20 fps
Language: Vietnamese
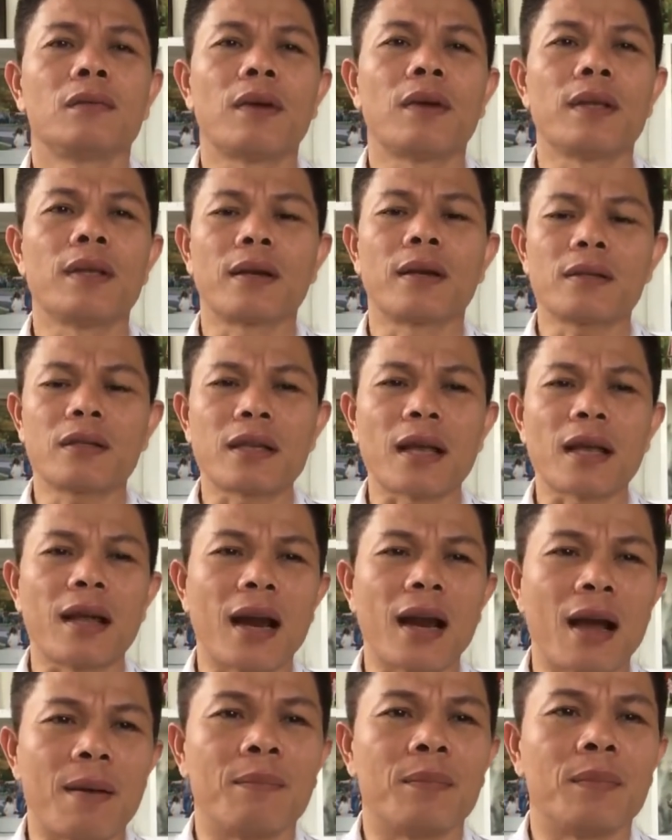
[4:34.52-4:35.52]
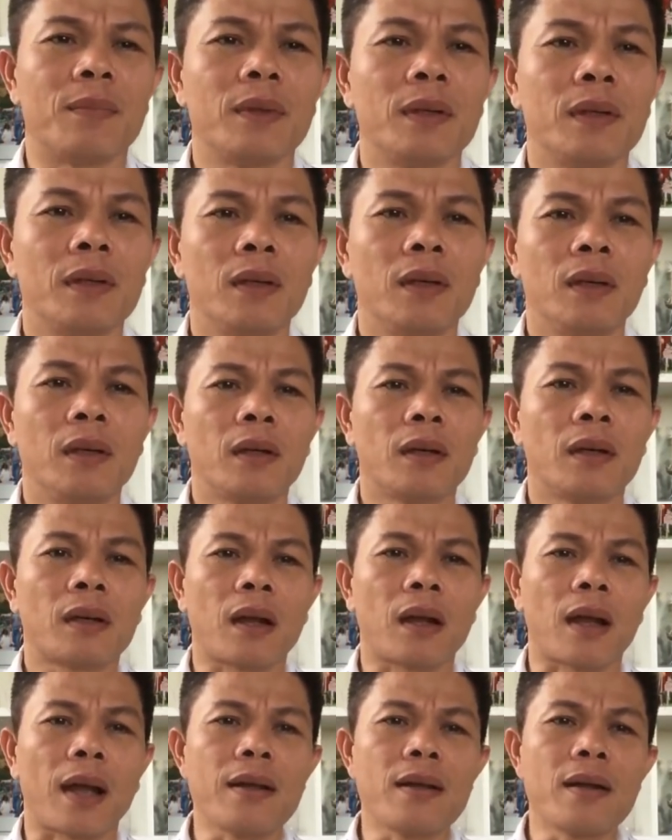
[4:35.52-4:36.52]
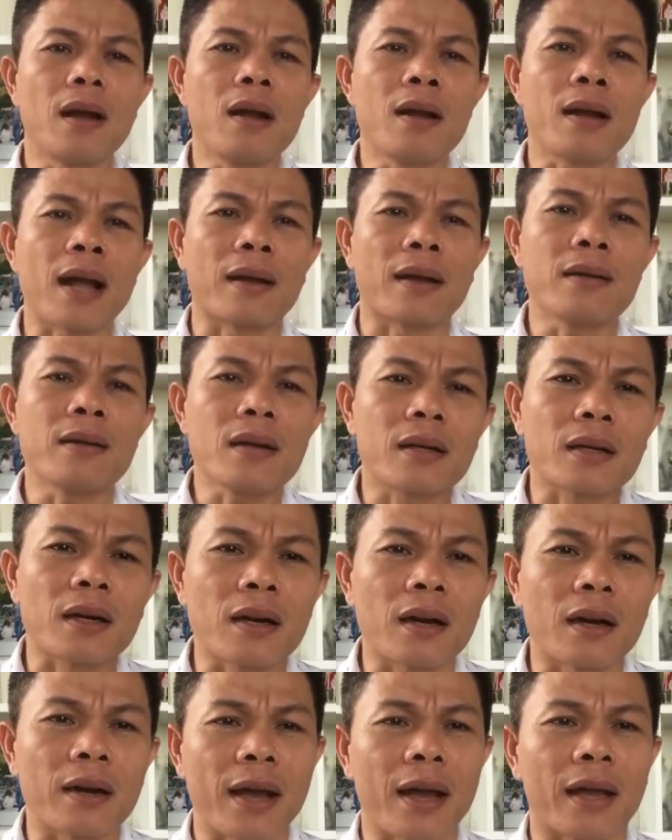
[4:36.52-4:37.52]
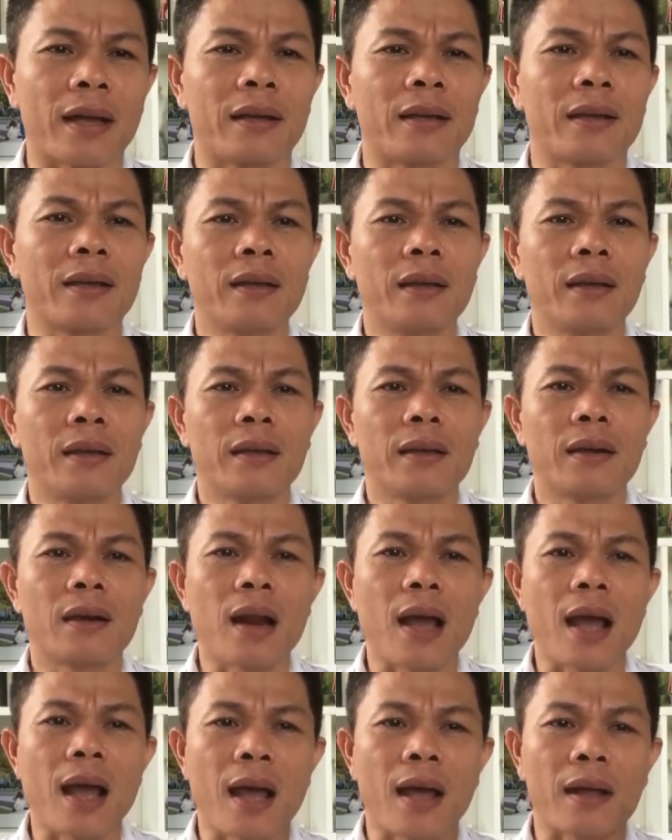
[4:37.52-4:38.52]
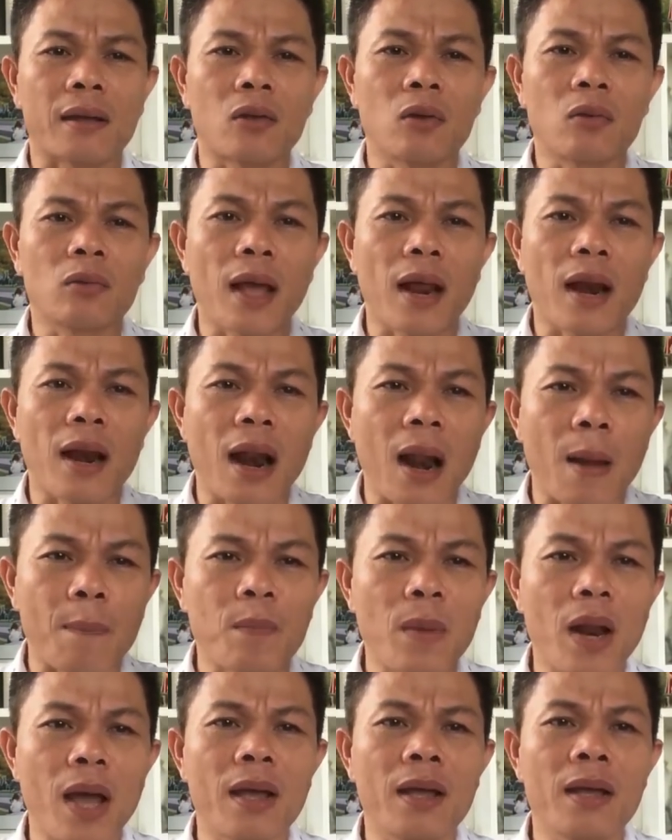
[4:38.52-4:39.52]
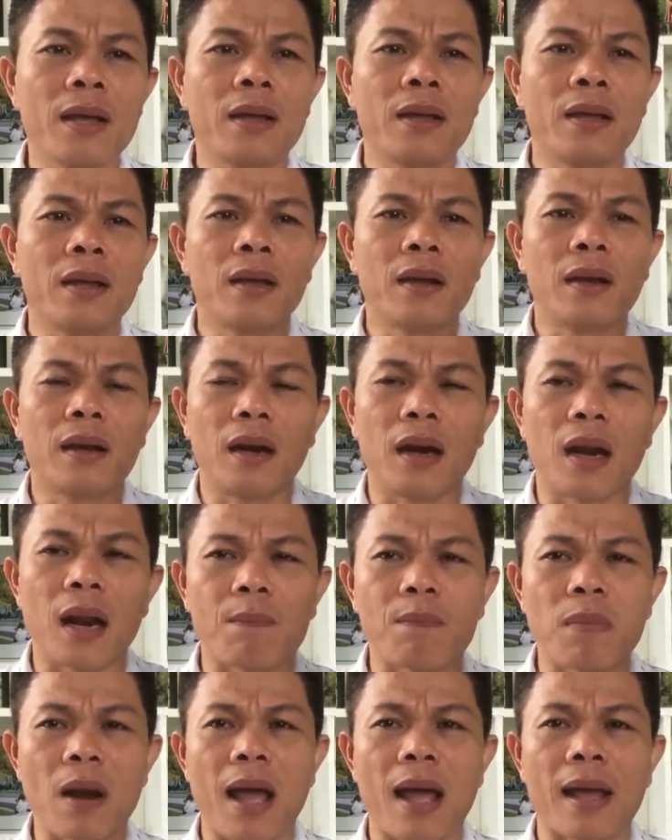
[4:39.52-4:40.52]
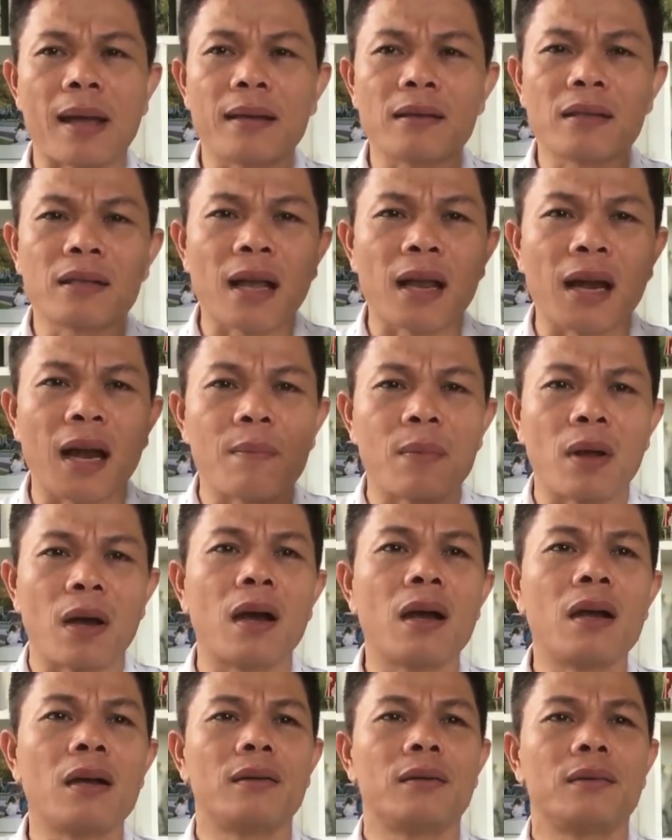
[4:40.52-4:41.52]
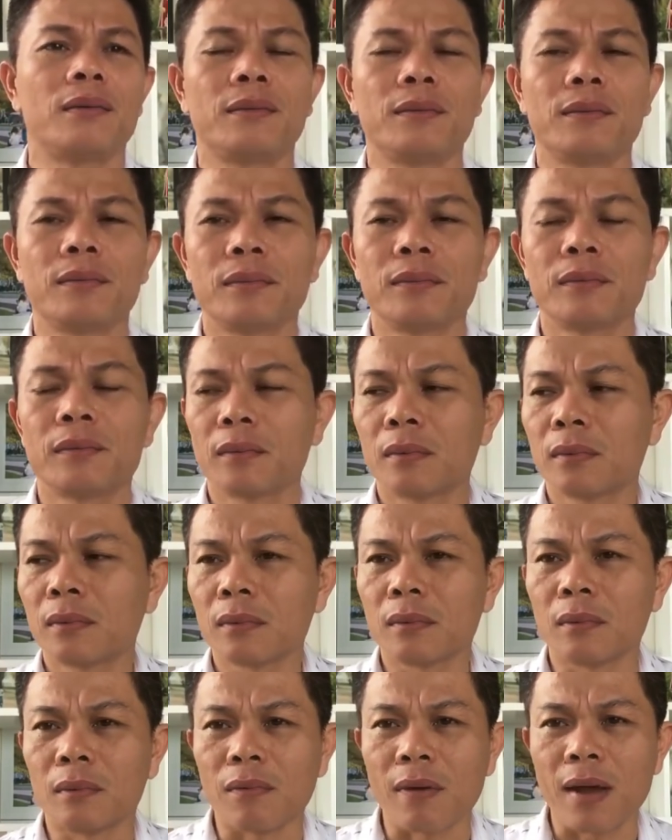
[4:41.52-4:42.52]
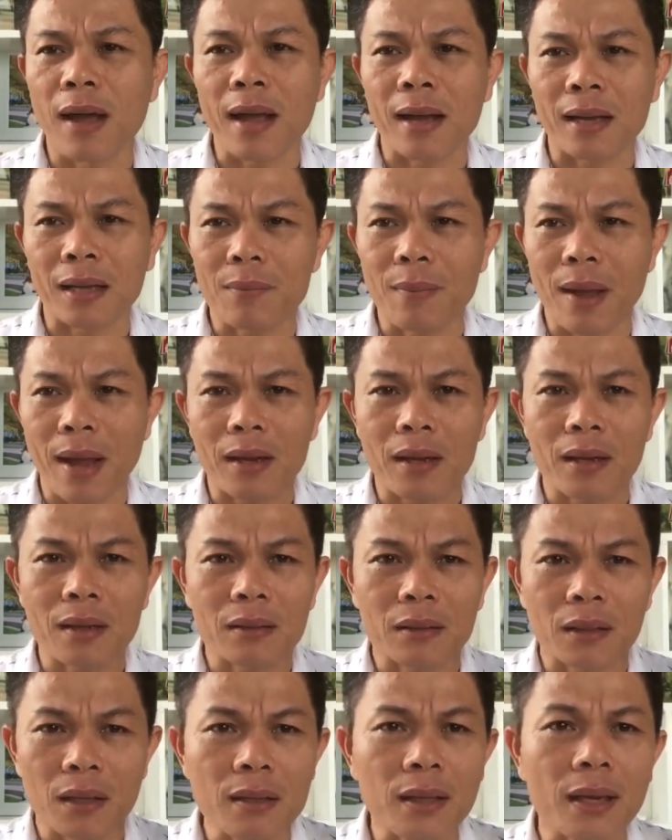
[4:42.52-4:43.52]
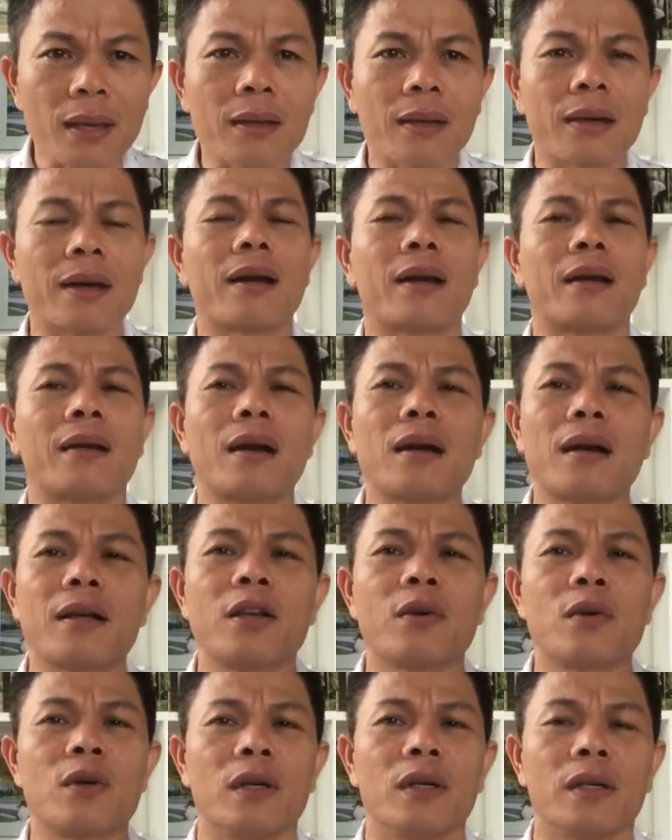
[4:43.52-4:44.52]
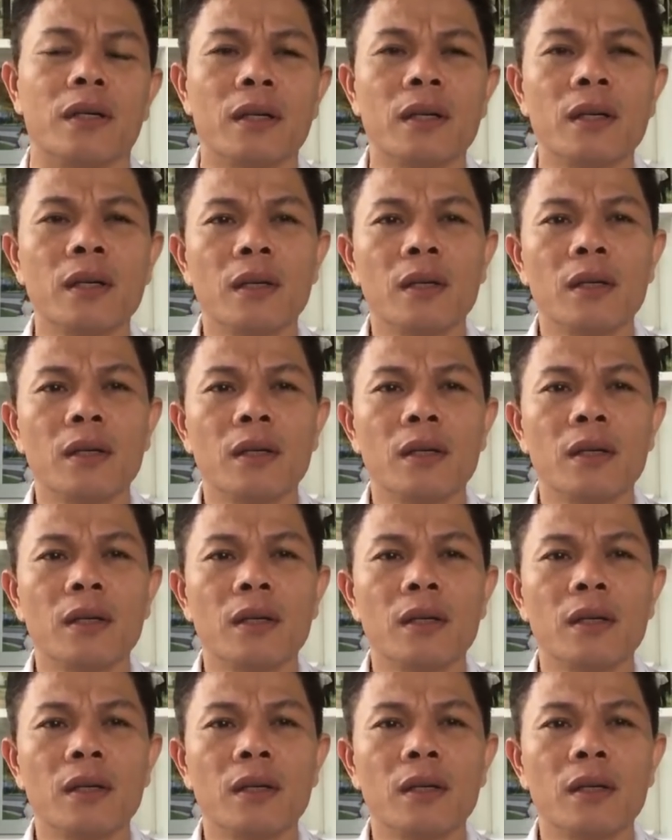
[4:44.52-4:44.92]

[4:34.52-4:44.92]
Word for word: và những cái sai lầm cái ngớ ngẩn nhất ở trên đời này là chúng ta lặp đi lặp lại cái sai lầm đó và các bạn có chứng kiến ra rằng rất là nhiều người